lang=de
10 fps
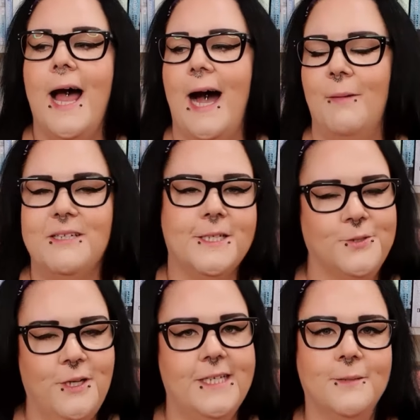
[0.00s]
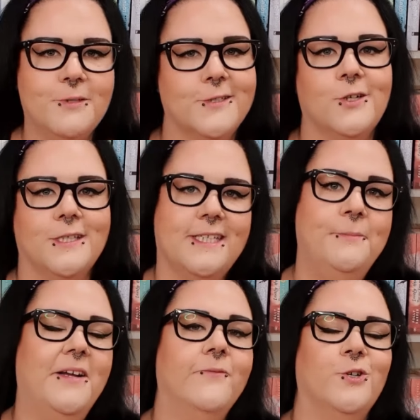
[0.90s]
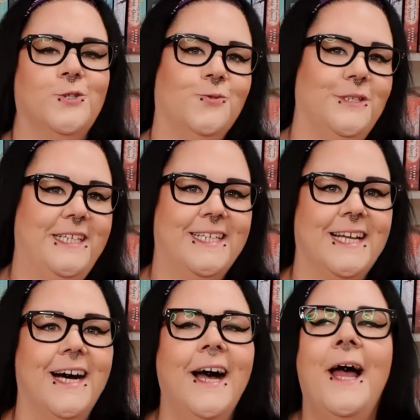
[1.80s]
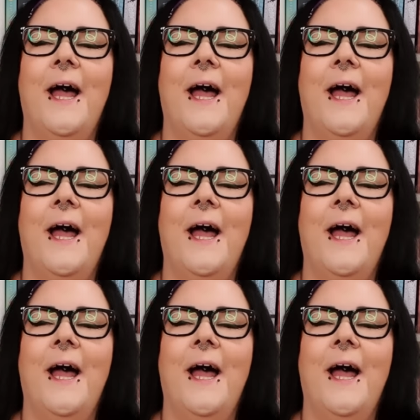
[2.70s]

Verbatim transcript: aber natürlich gibt es trotzdem einen Want to Read, ne?